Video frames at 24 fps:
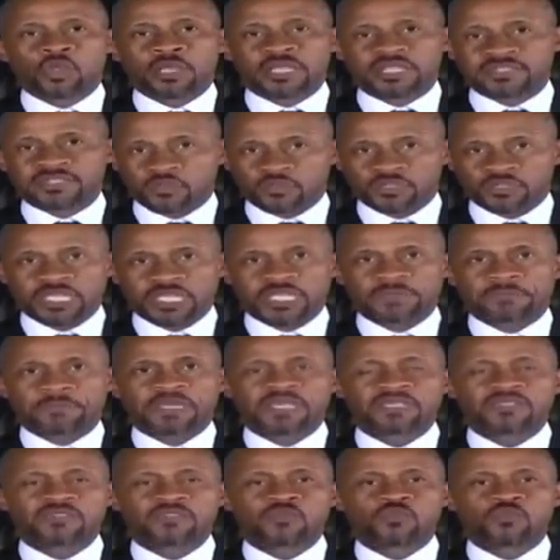dans les
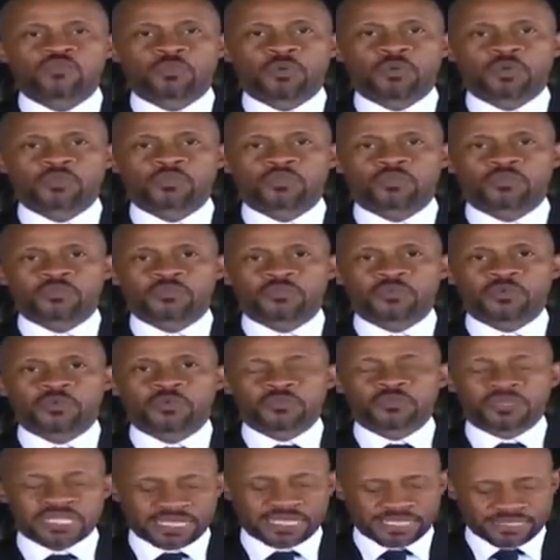entreprises du
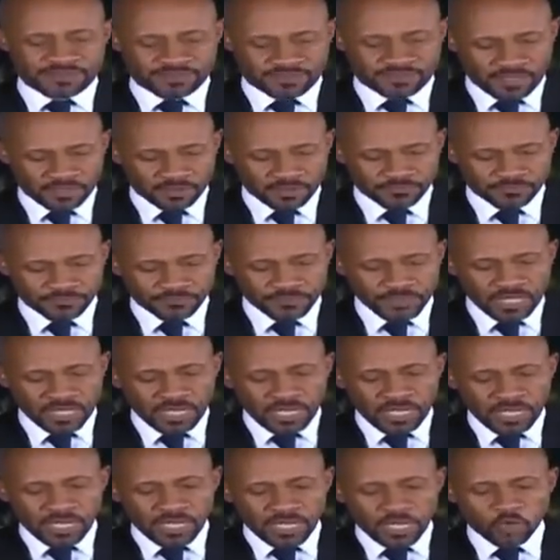portefeuille de l'État.
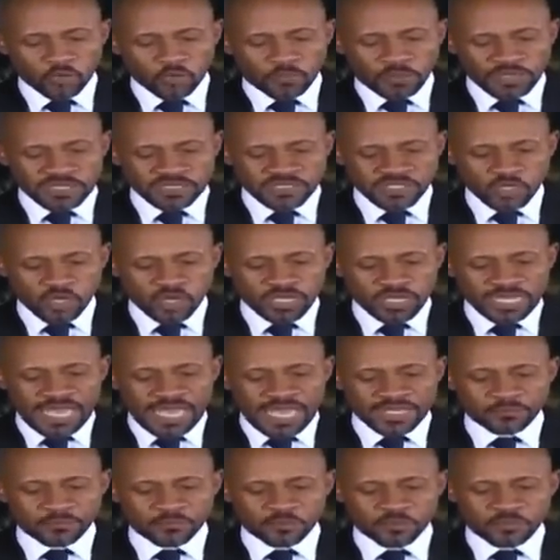Le président
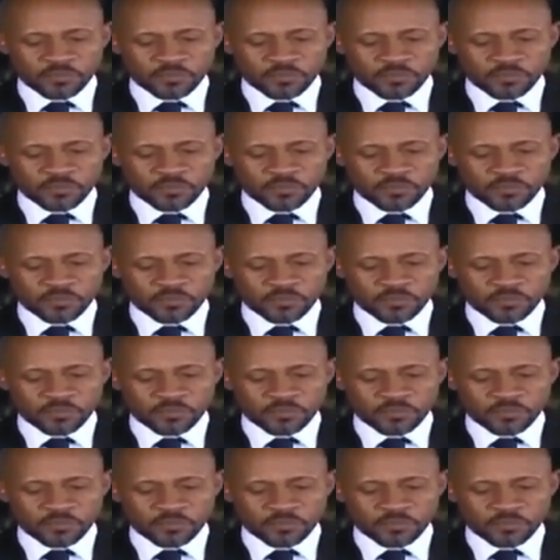de la